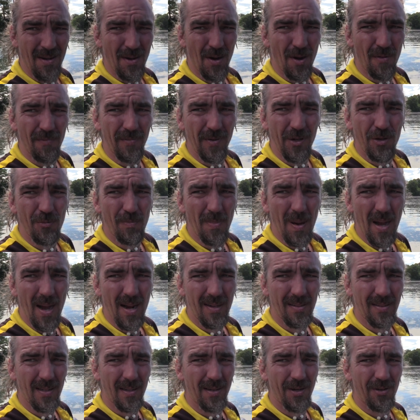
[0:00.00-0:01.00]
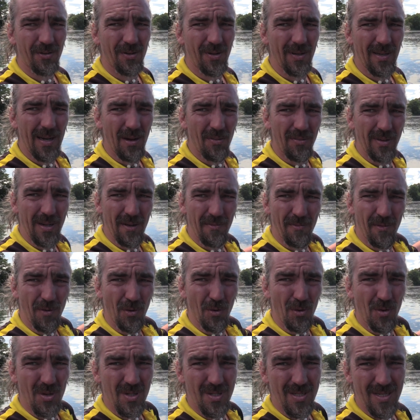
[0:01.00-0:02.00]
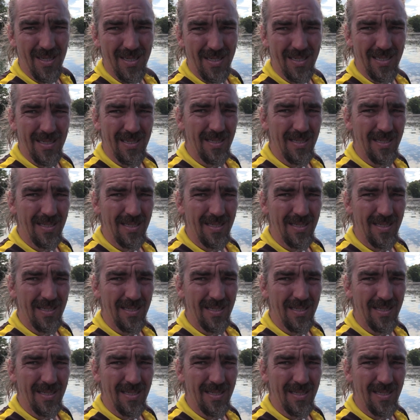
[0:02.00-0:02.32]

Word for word: Hoffentlich parkt er nicht genau in der Flucht